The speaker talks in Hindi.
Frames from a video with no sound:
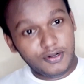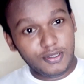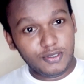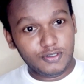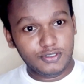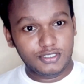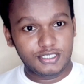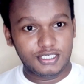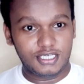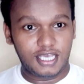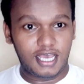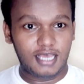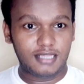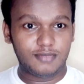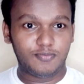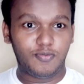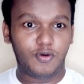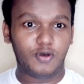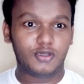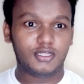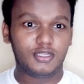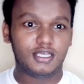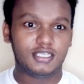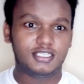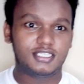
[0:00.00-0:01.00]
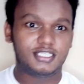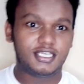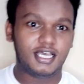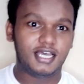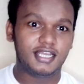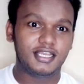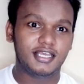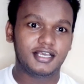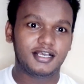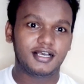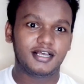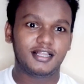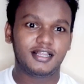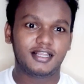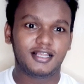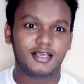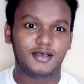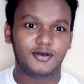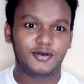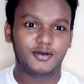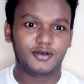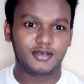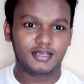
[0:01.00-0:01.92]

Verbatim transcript: वीडियो शायद बहुत अच्छा निकलता